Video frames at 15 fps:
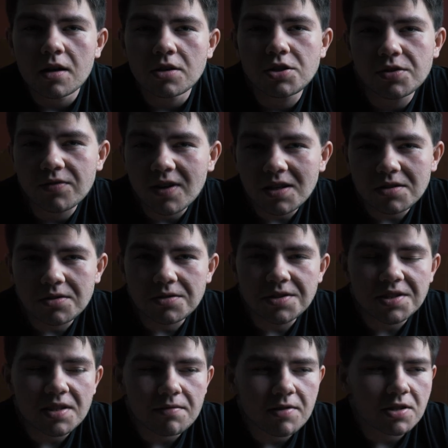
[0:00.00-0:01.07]
Czy warto
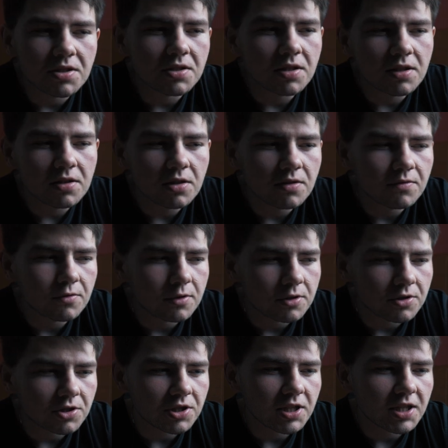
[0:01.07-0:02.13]
stawiać tylko i
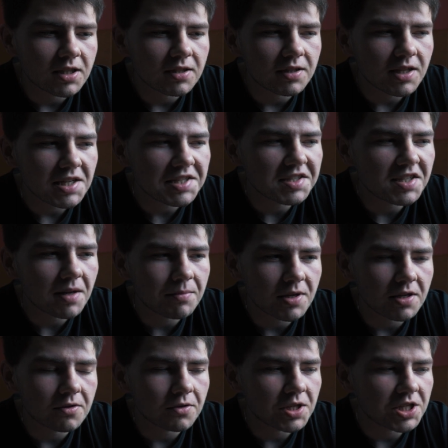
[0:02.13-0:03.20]
wyłącznie na
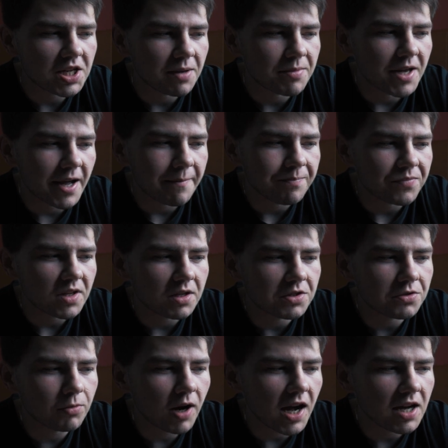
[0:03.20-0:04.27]
samego siebie?
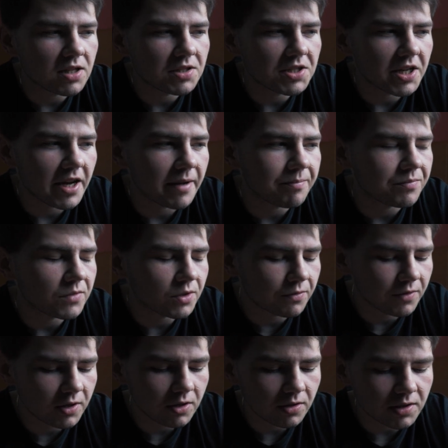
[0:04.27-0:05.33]
Słuchajcie, to
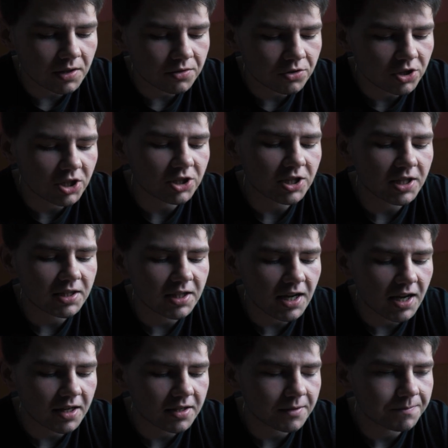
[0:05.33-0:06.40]
wygląda troszeczkę
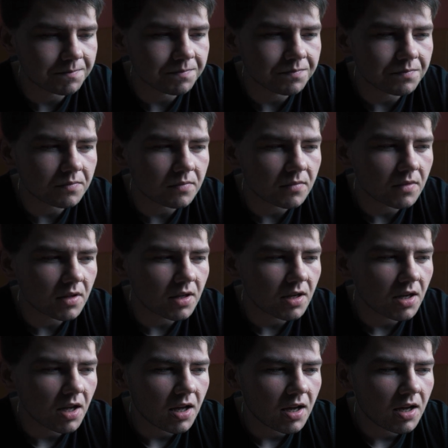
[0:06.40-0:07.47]
tak,
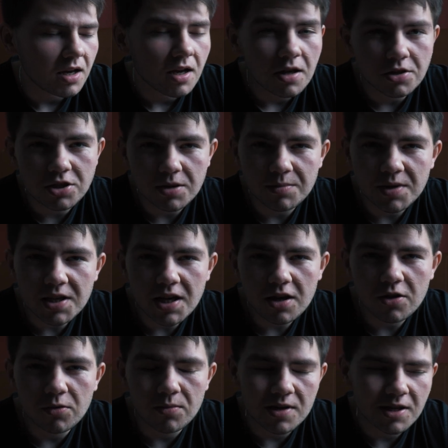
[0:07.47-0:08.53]
że my
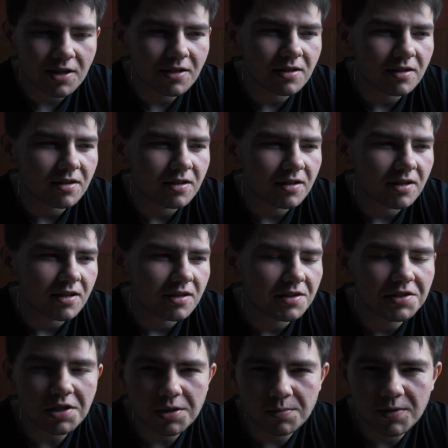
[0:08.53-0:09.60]
jako my
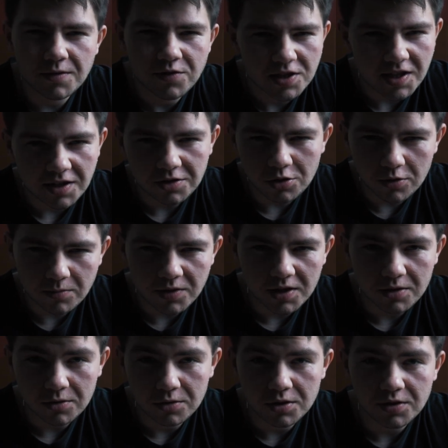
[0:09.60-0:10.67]
jesteśmy w centrum
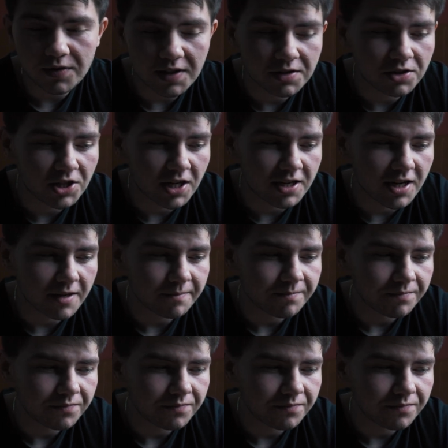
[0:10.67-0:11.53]
tego doświadczenia.